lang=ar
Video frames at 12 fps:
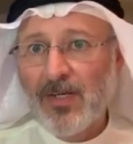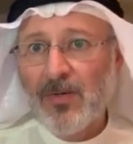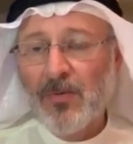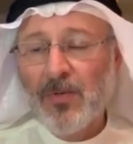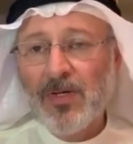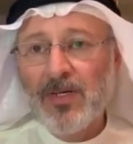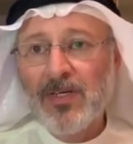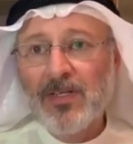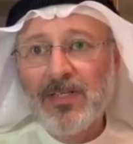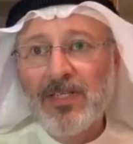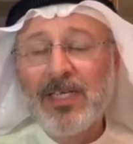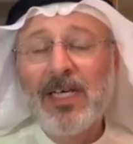
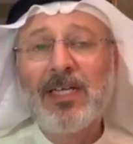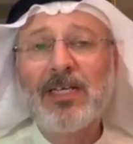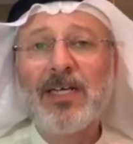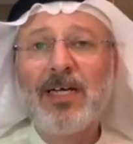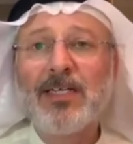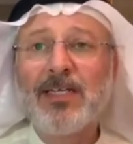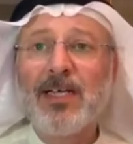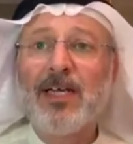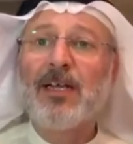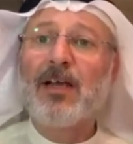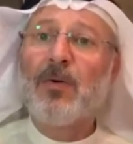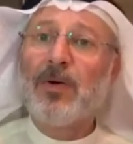ولذلك يعني
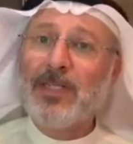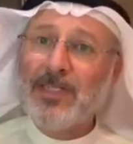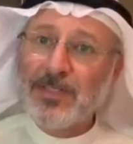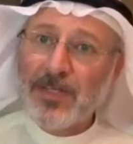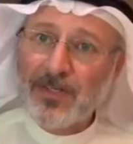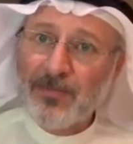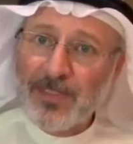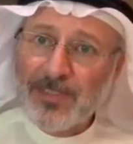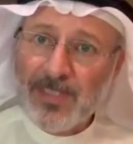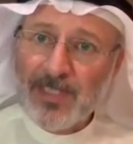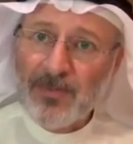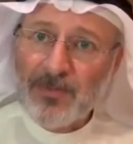القوانين
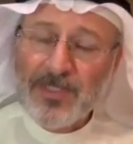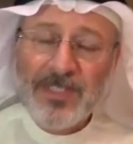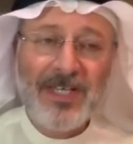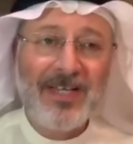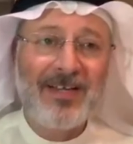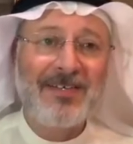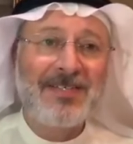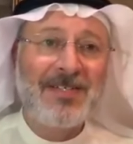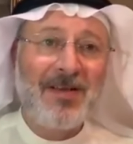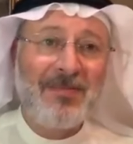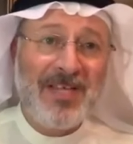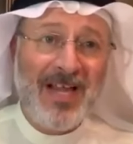جرمتها والشريعة
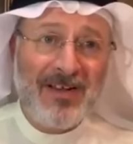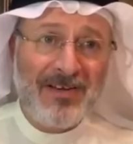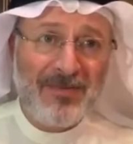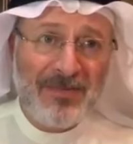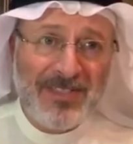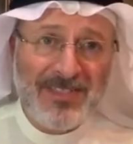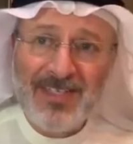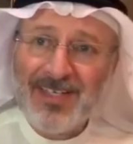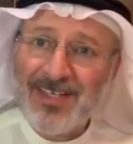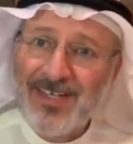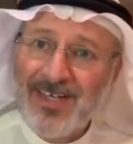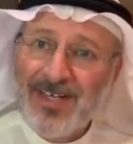الإسلامية
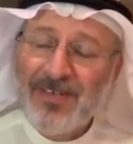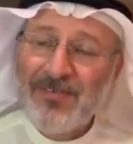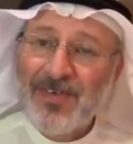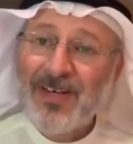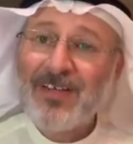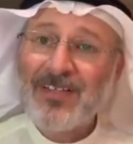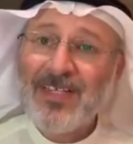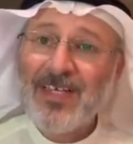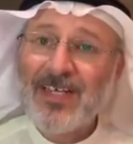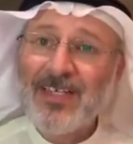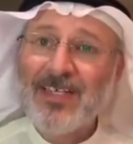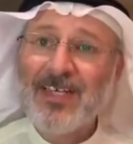حرمتها فالقضية
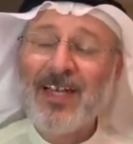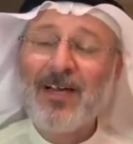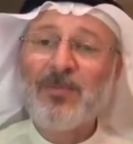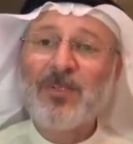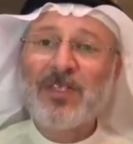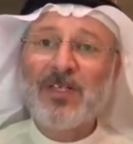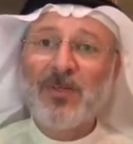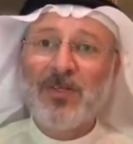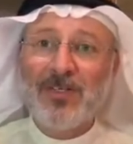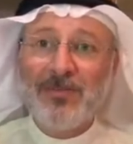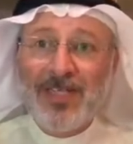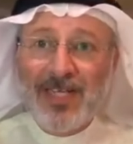حقيقة لابد أنه
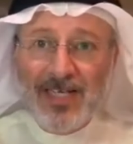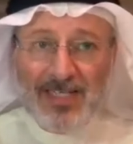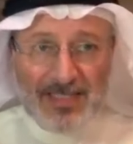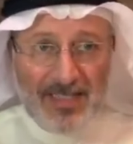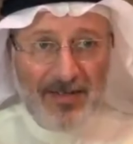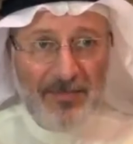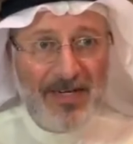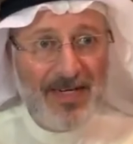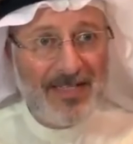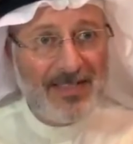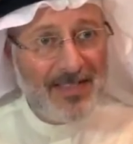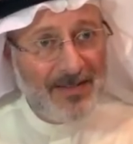إحنا من الآن ندرب
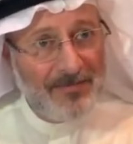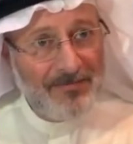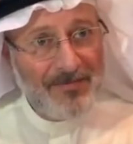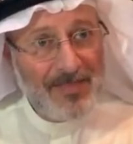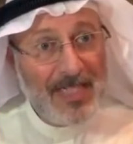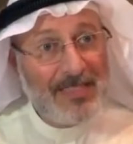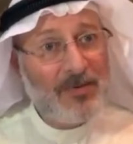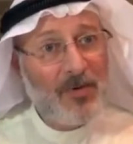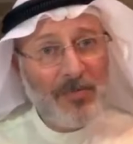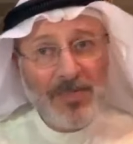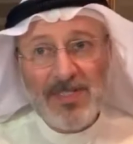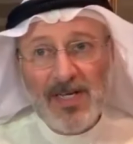بناتنا حتى
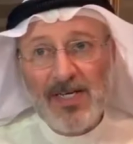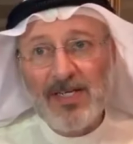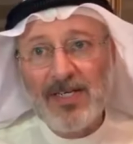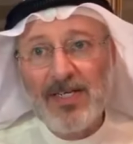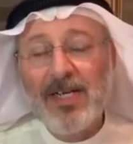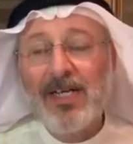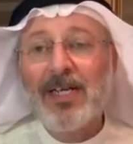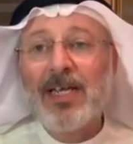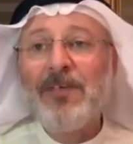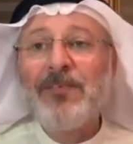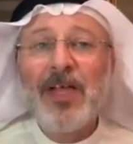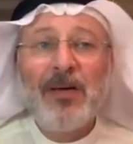وهم صغار
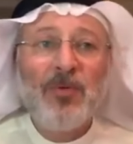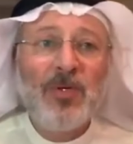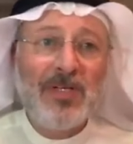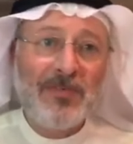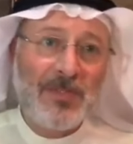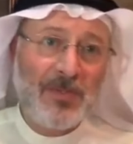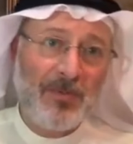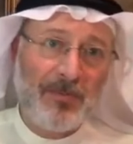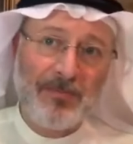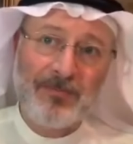كيف يحمون نفسهم